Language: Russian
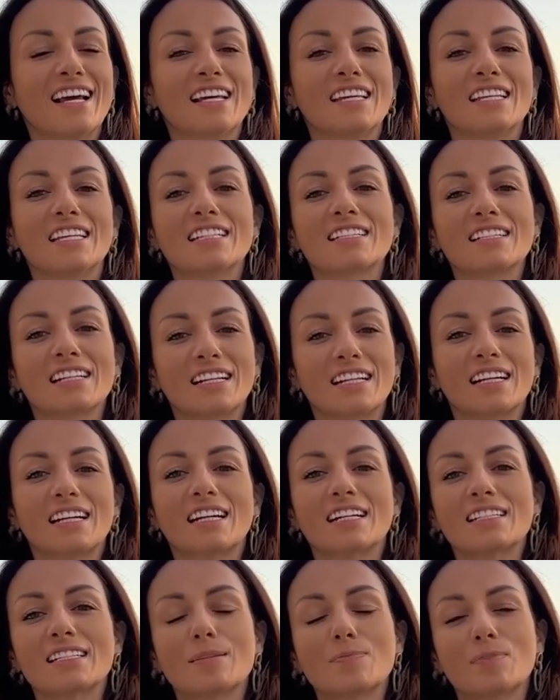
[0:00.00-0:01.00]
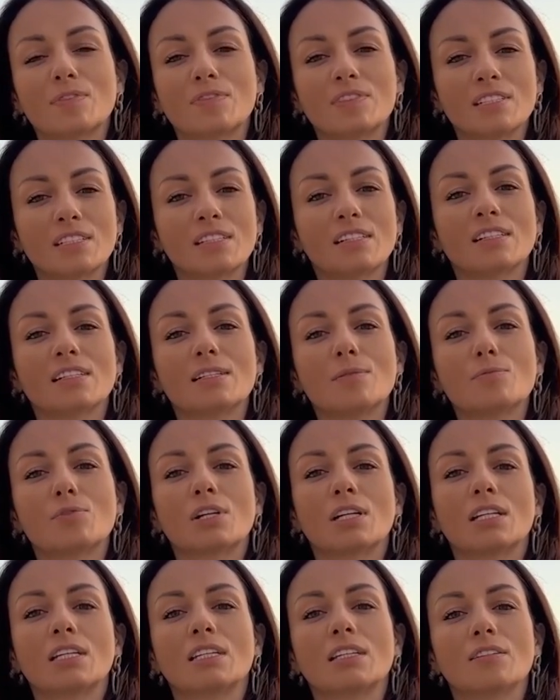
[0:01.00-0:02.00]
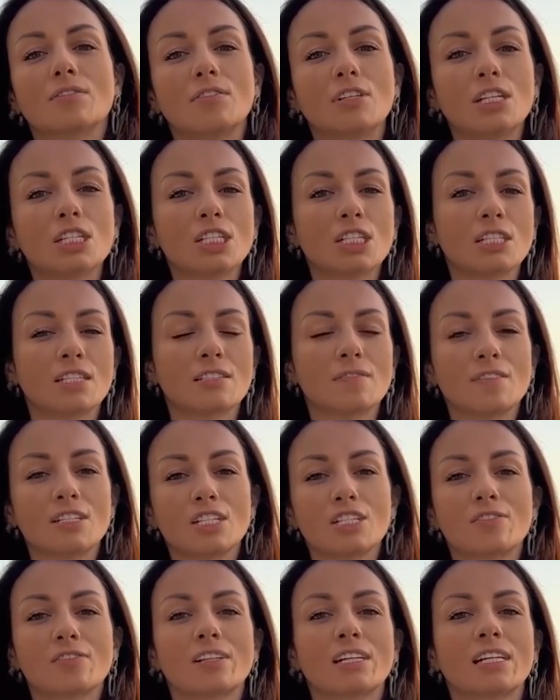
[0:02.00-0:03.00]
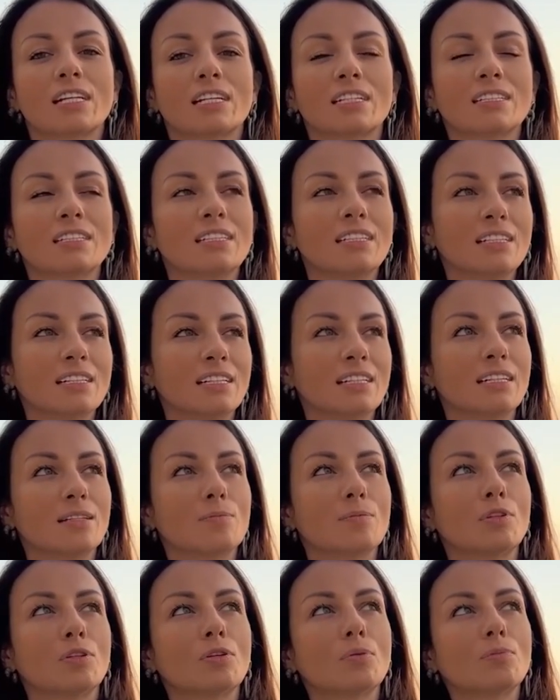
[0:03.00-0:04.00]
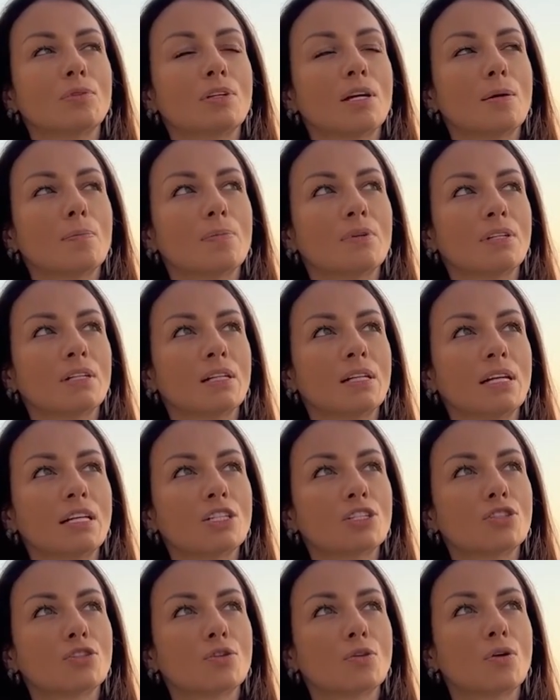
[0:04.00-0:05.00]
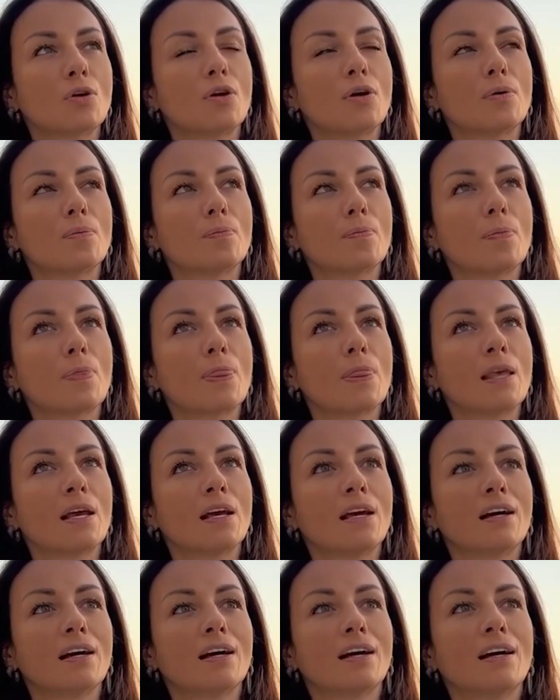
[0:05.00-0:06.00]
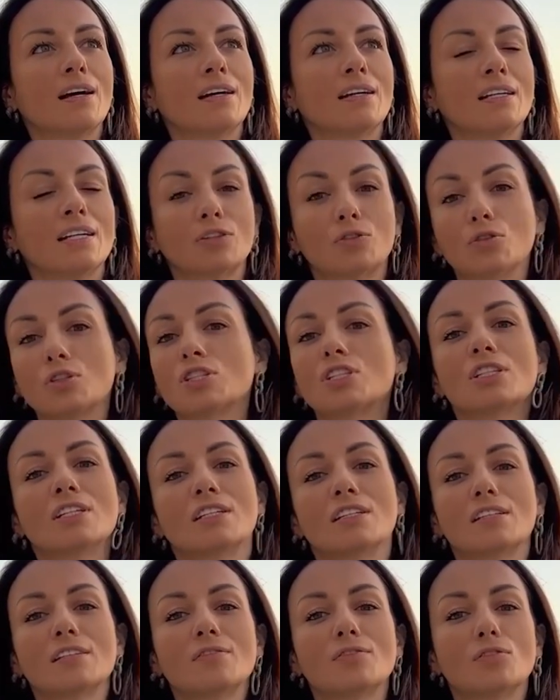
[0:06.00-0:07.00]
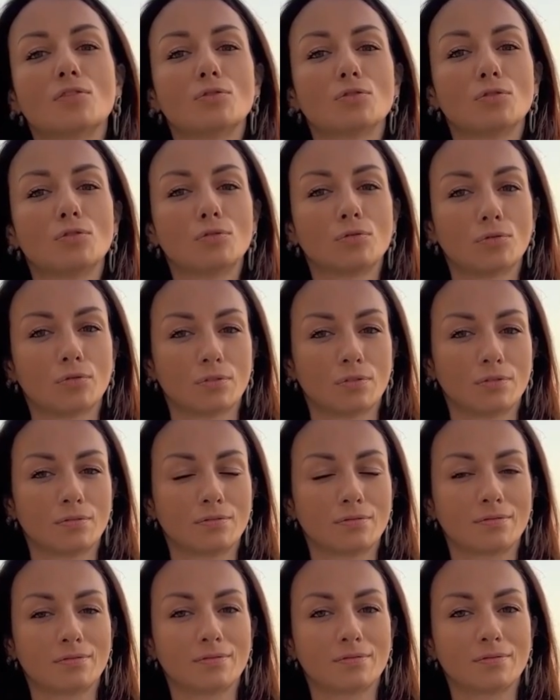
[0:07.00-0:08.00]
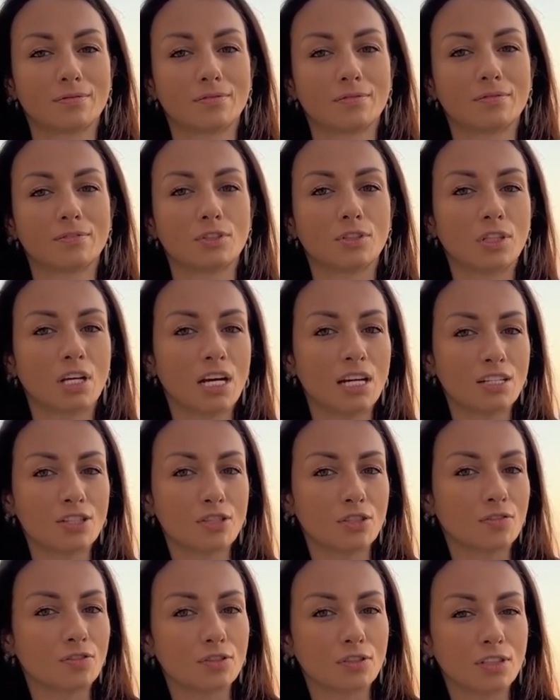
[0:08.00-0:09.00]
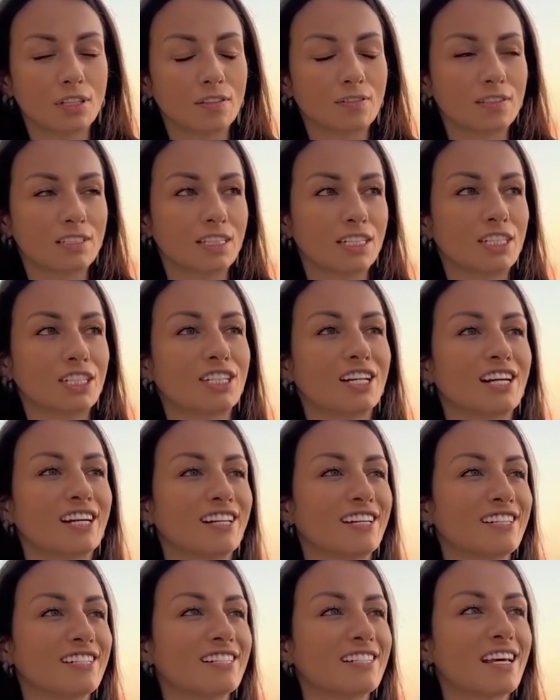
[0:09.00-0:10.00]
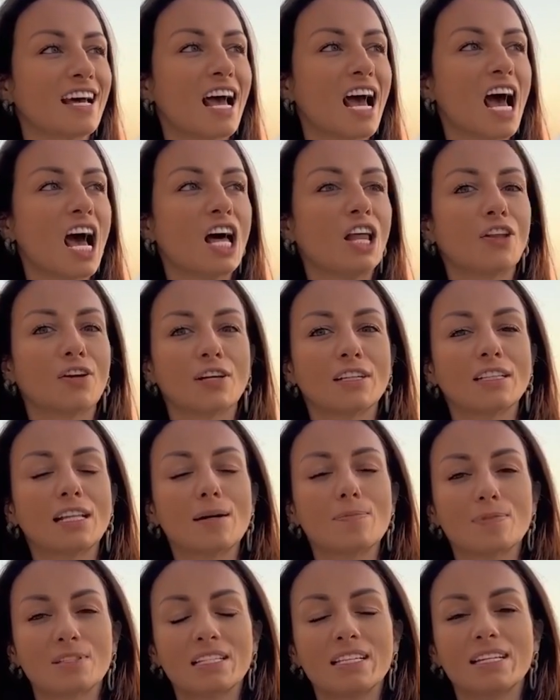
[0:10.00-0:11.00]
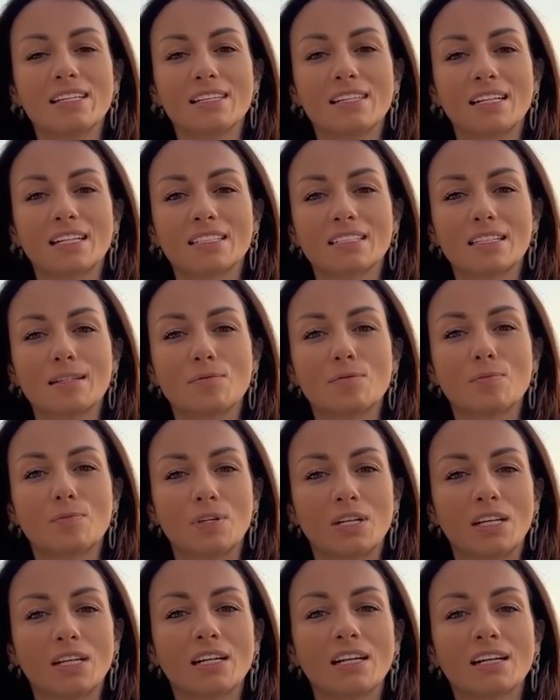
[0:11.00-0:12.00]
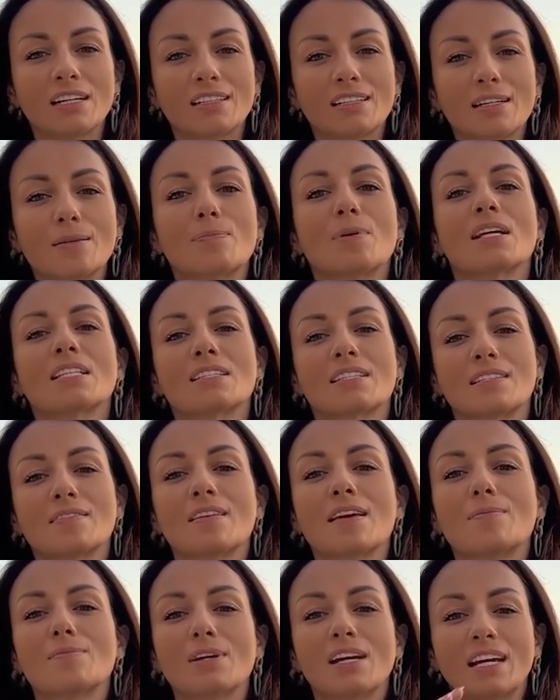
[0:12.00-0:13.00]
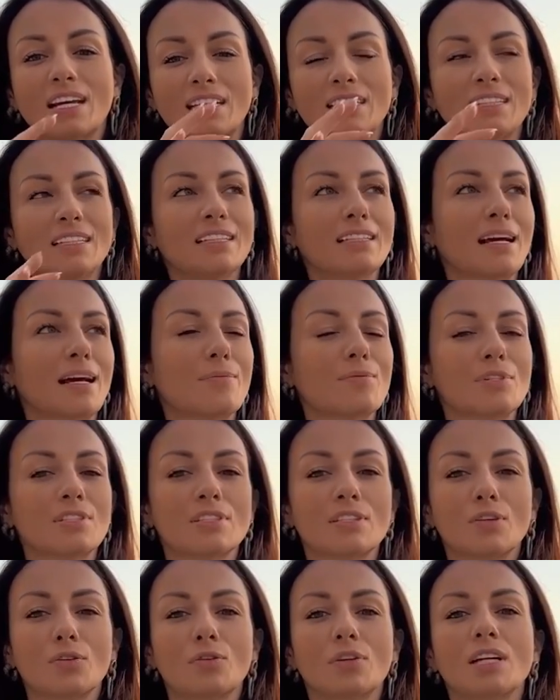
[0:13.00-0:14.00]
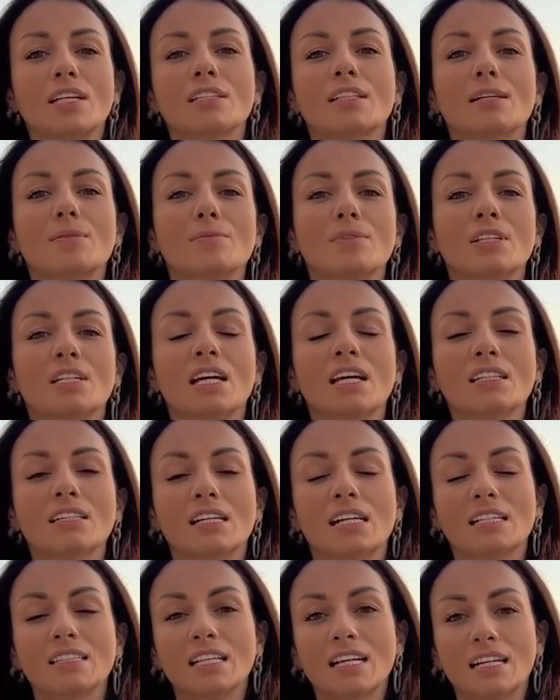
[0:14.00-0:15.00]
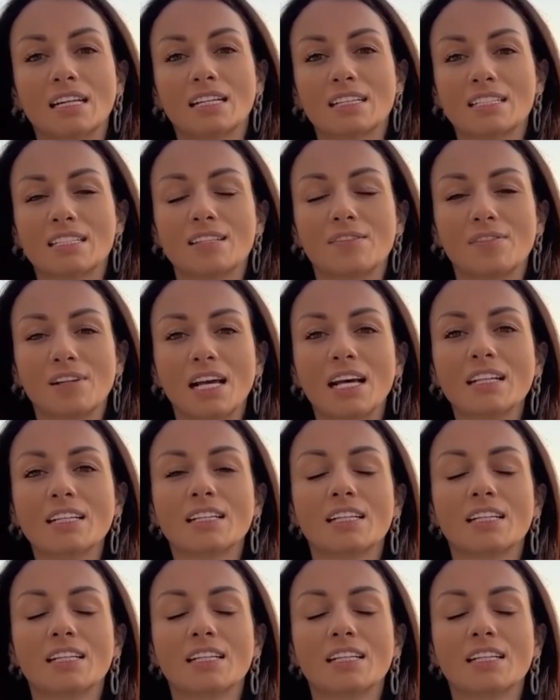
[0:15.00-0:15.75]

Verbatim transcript: Несколько раз я привозила к нему какие-то вещи, развешивала картины, и потом я поняла, что я точно от него уйду. Но я еще все-таки возвращалась. Но когда я последний раз к нему приехала, опять со своими картинками, статуэтками, я, когда их расставляла,